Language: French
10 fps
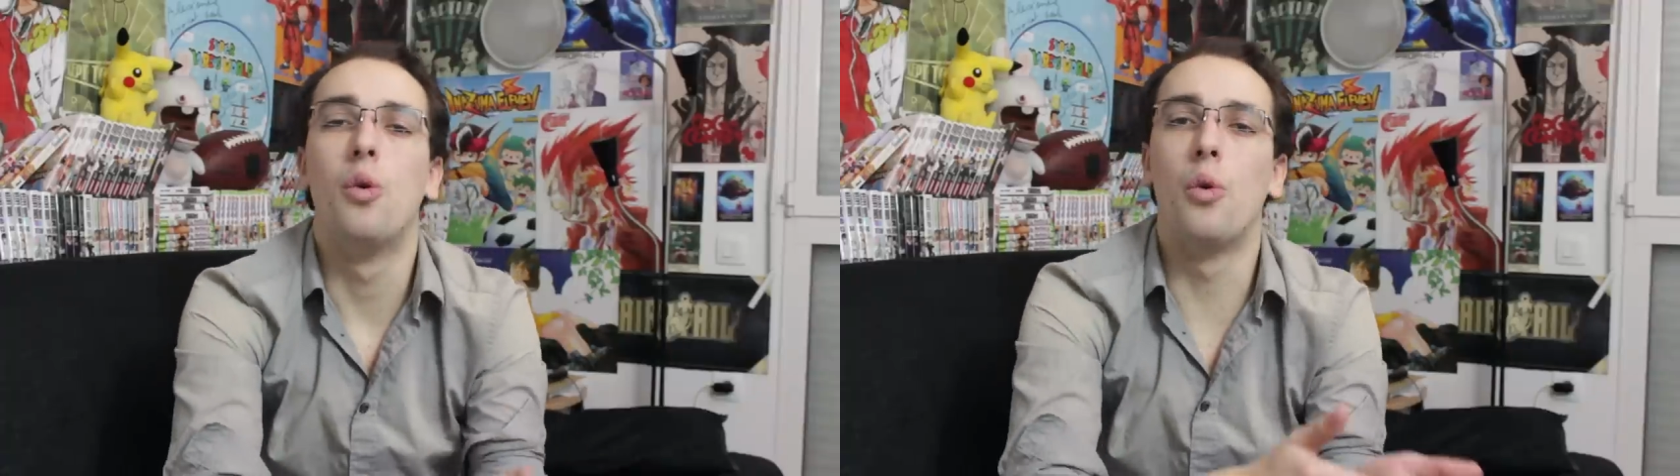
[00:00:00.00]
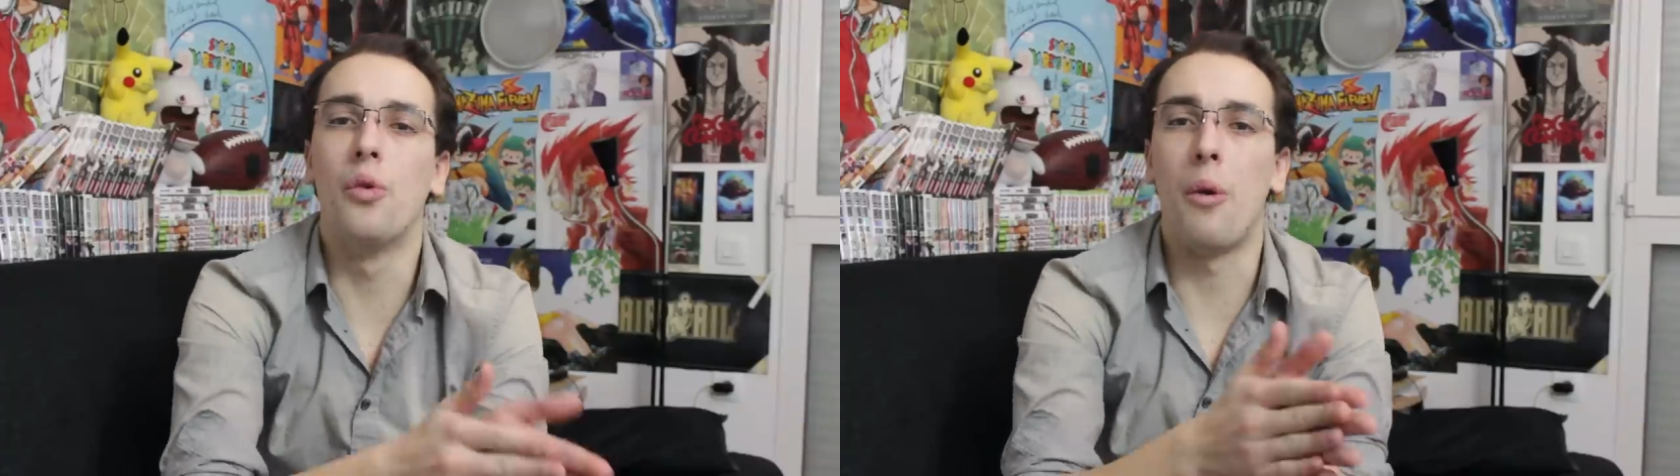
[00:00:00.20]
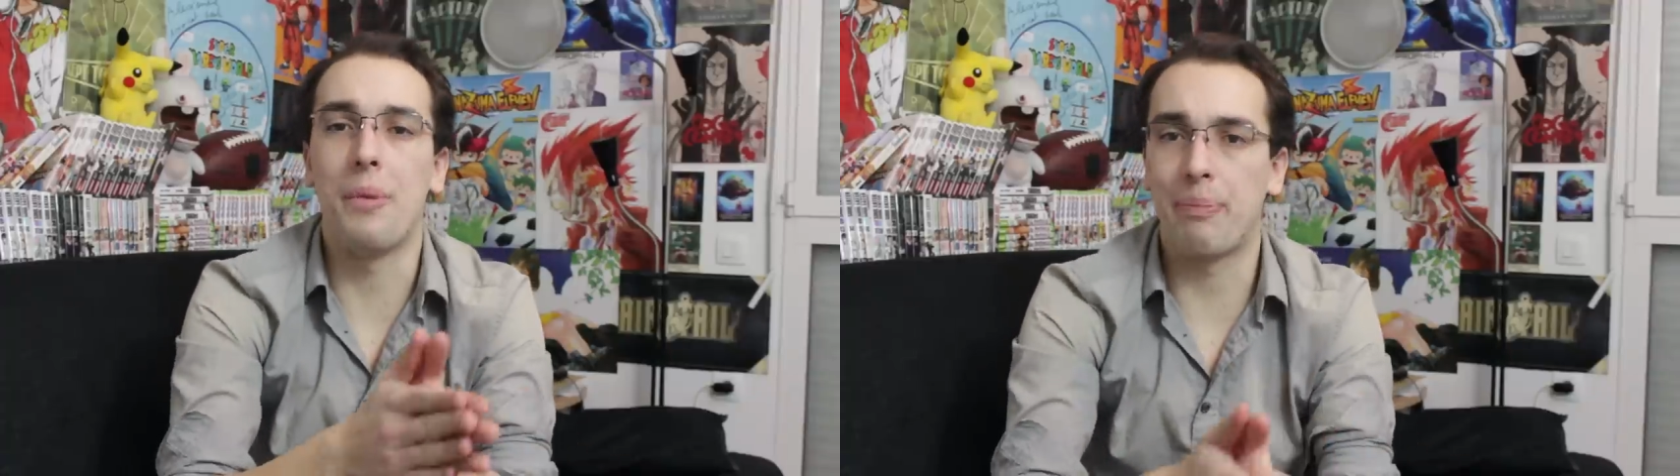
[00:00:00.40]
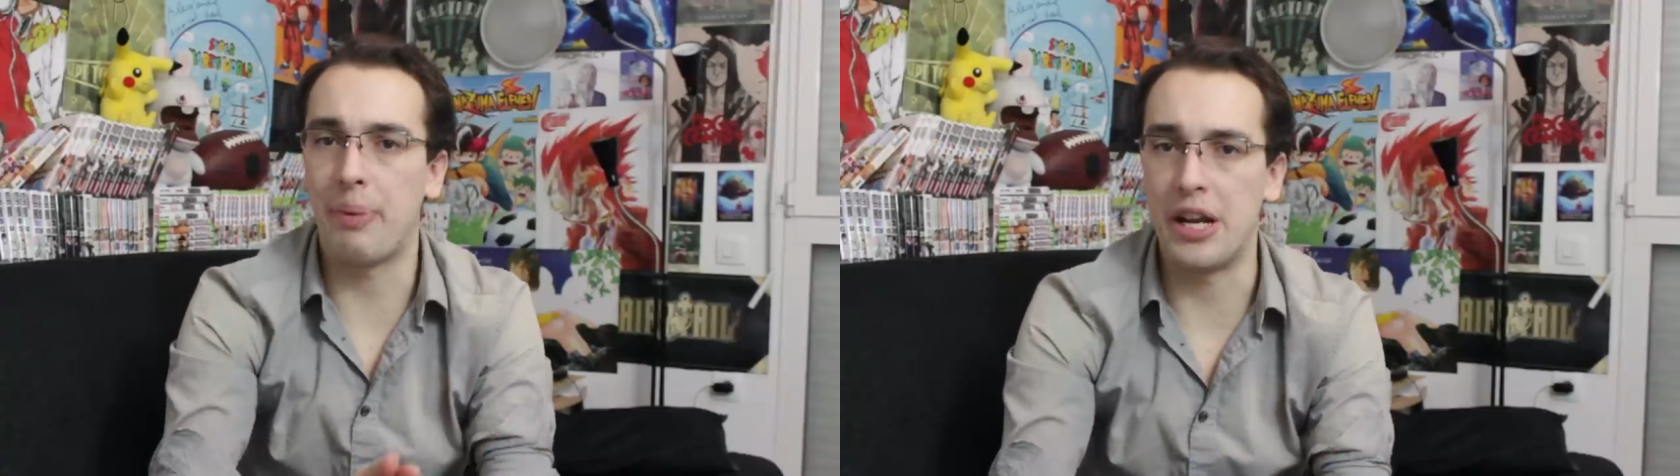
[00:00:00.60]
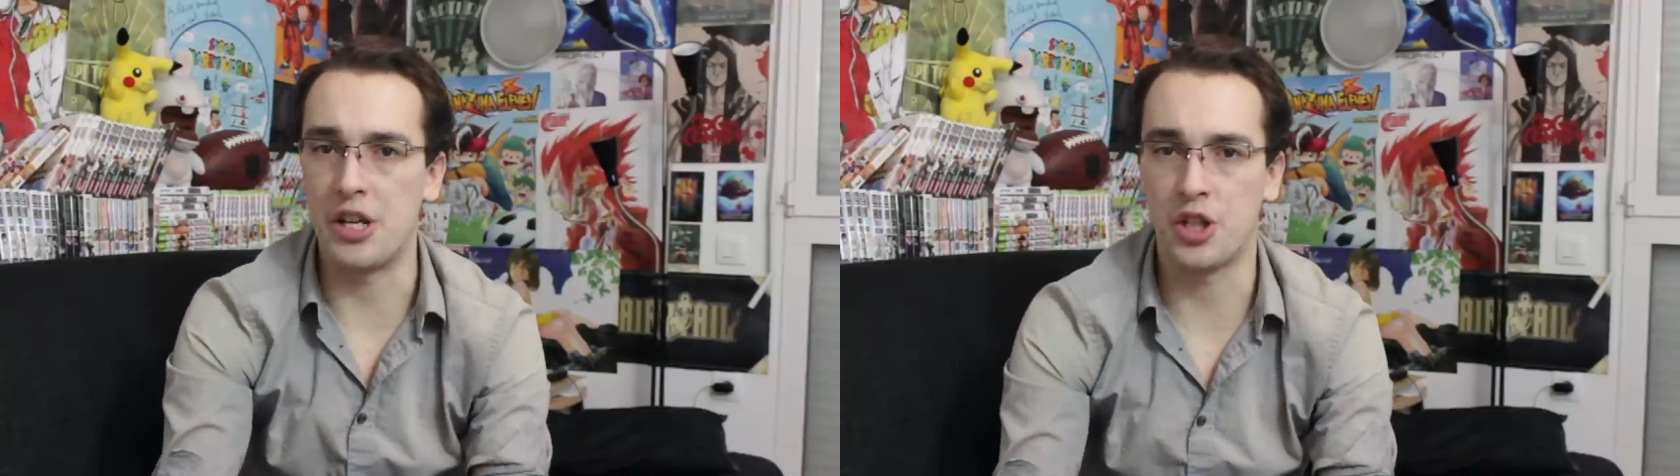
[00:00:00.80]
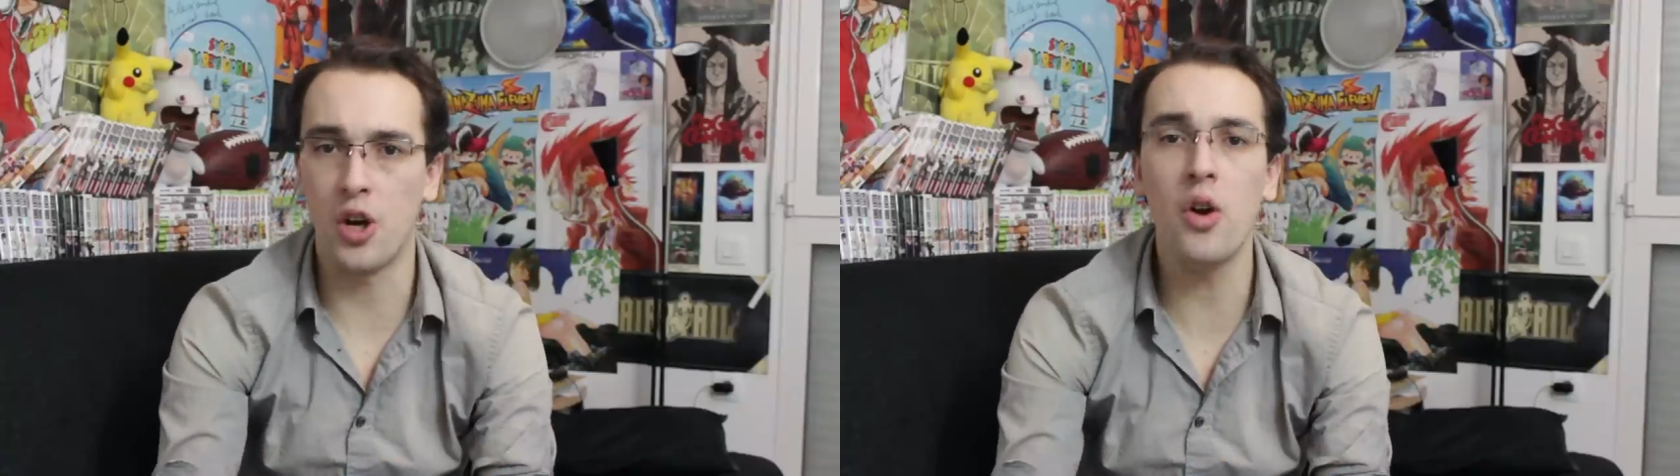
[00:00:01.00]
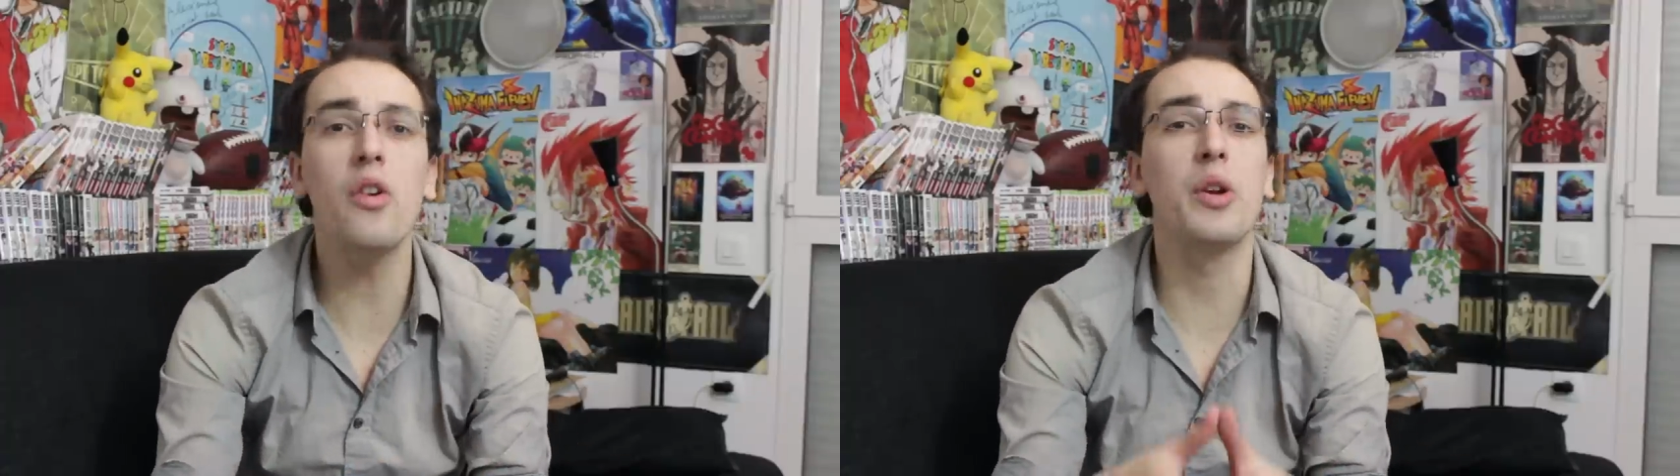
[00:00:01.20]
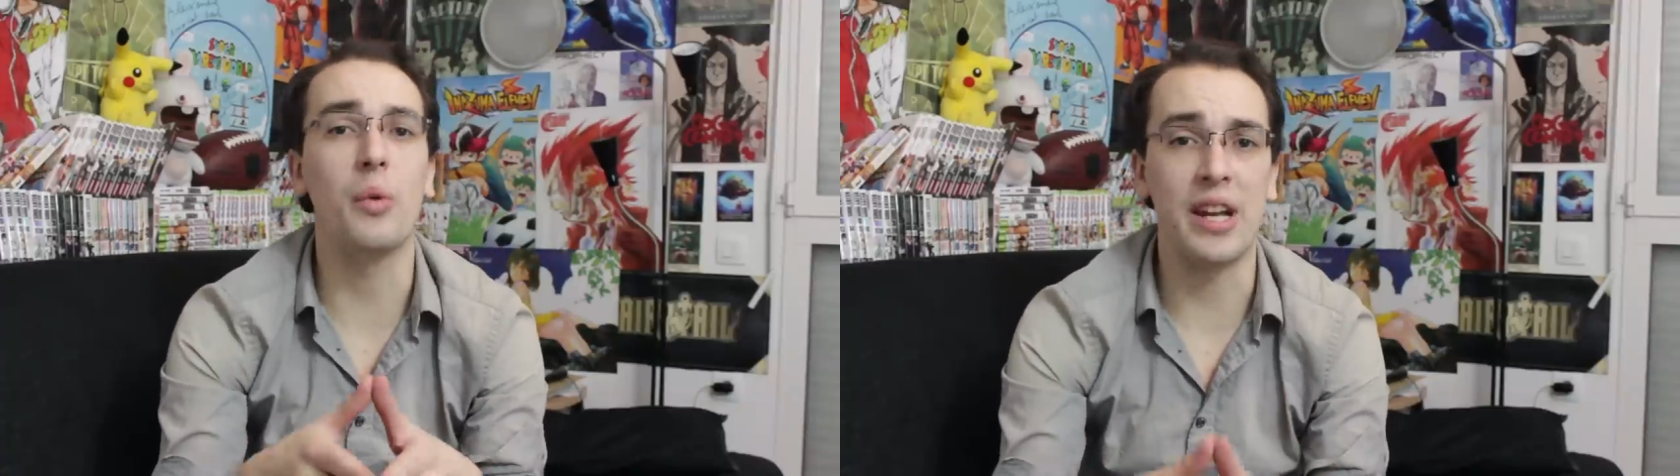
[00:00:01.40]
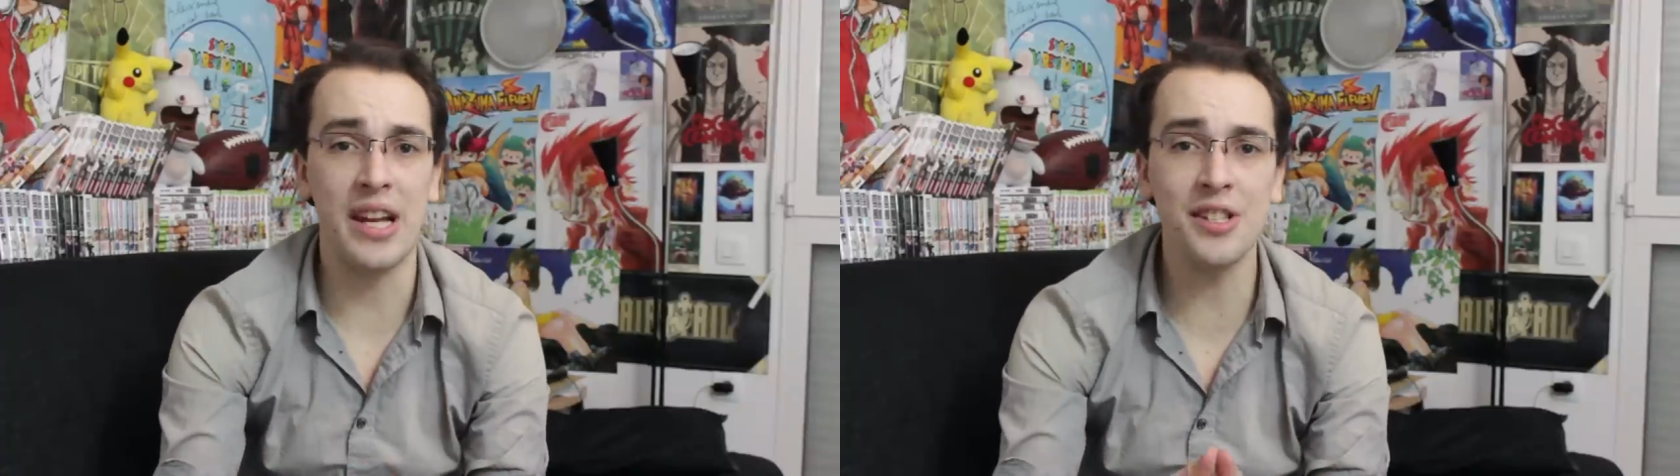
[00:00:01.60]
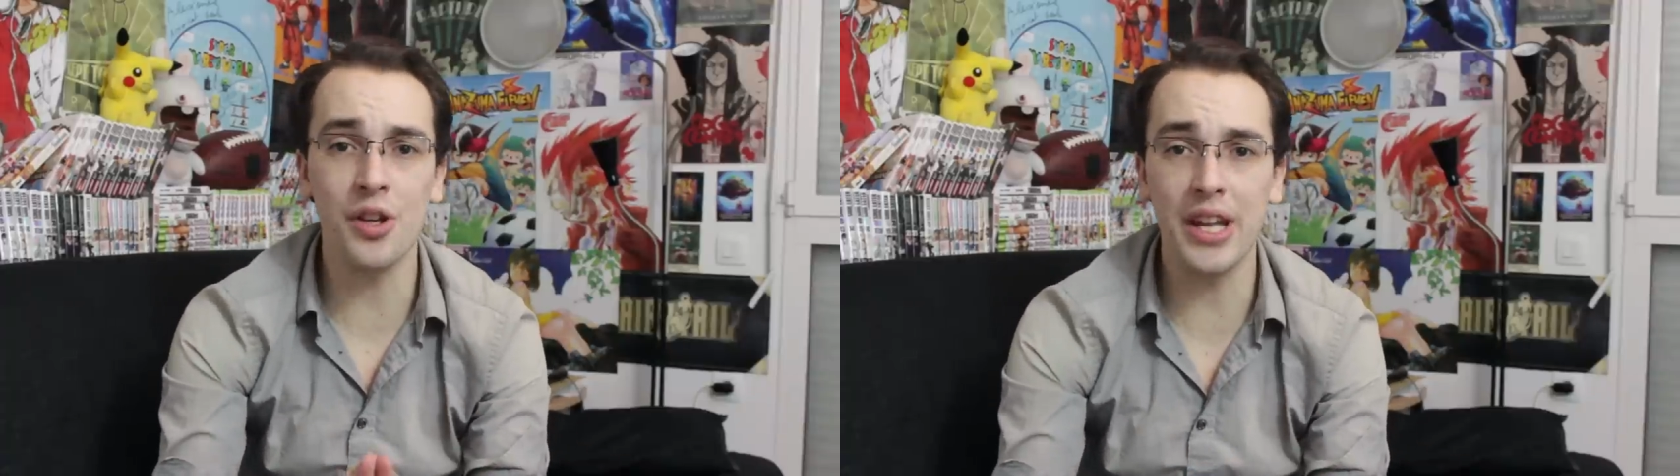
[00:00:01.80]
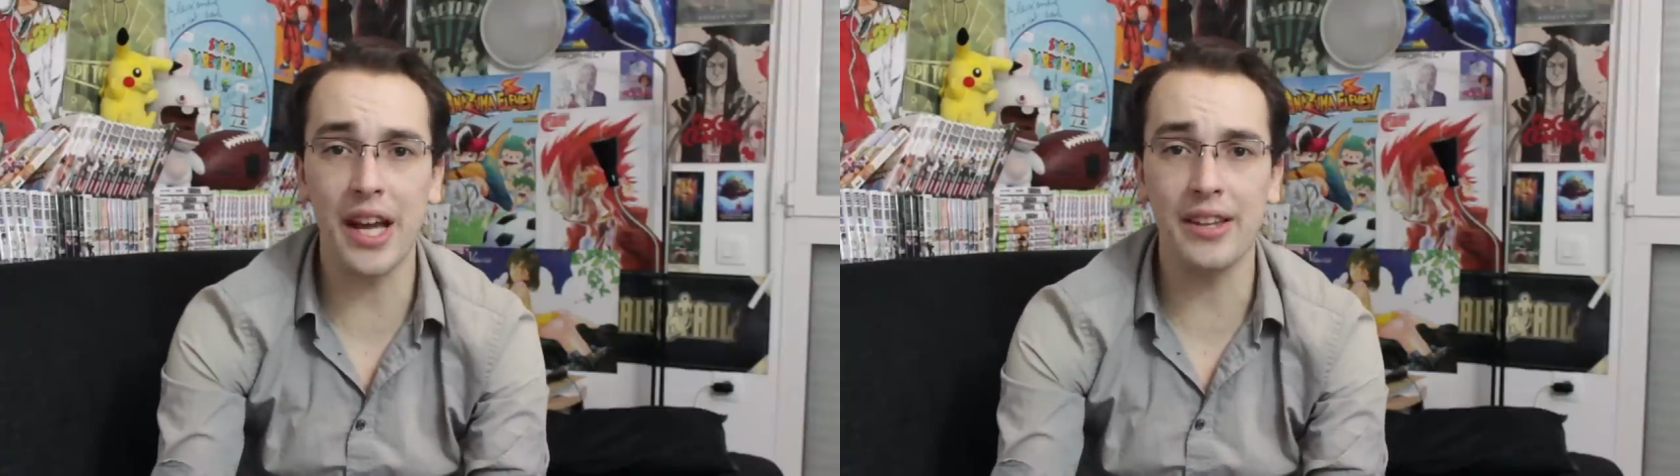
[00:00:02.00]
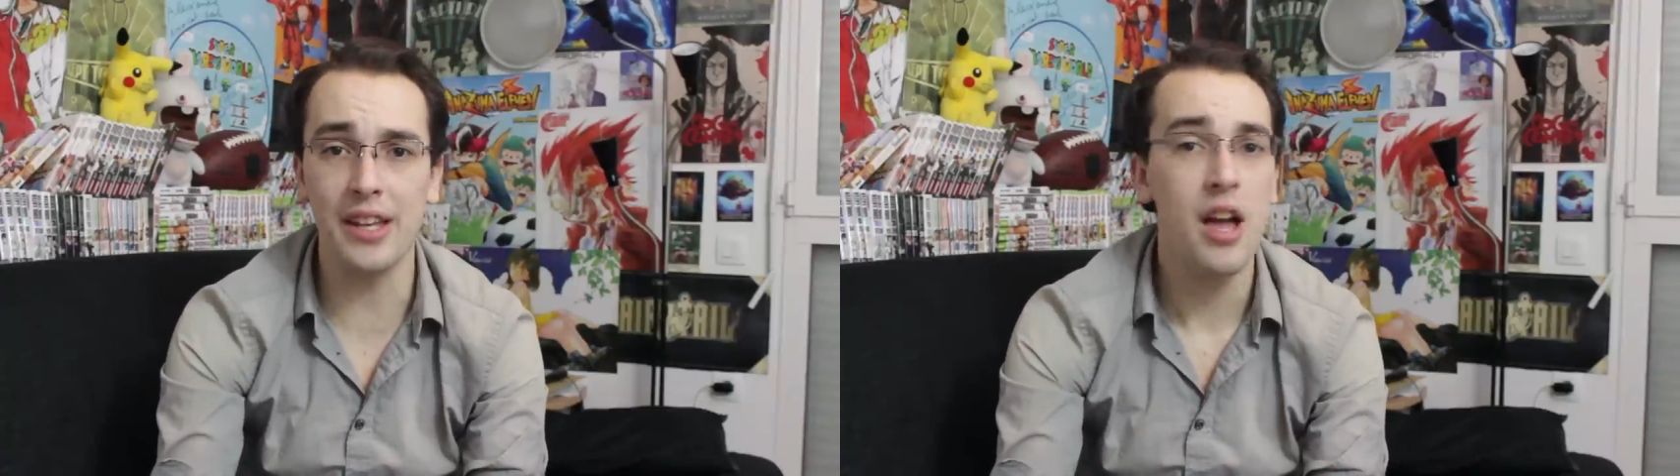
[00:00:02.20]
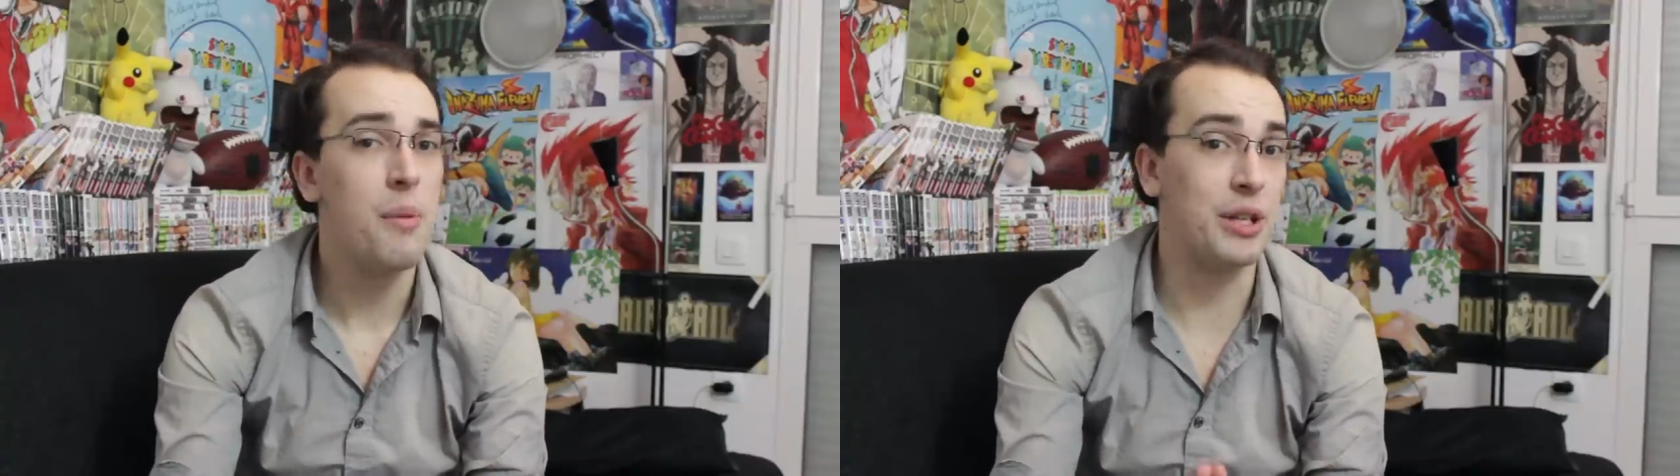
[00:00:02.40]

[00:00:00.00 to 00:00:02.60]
on n'emmerde pas les gens et on les laisse regarder.